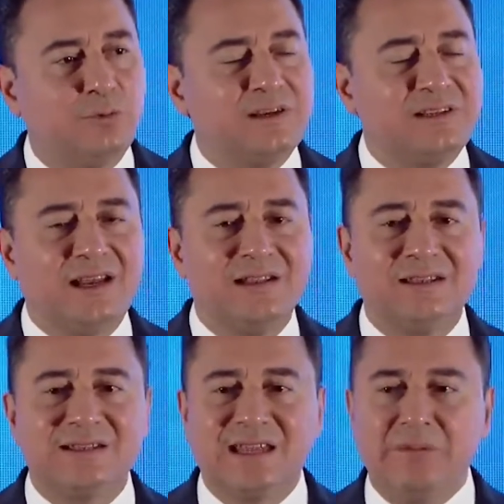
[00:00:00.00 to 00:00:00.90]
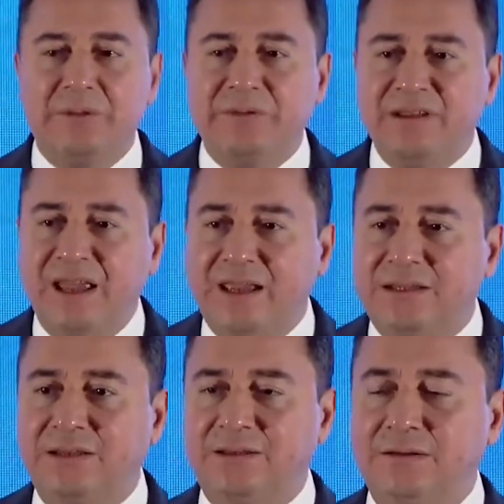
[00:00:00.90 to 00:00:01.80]
Bu başarının sebebi
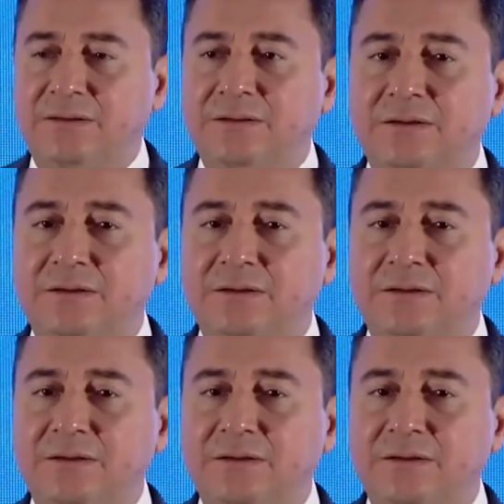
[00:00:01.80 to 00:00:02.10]
neydi?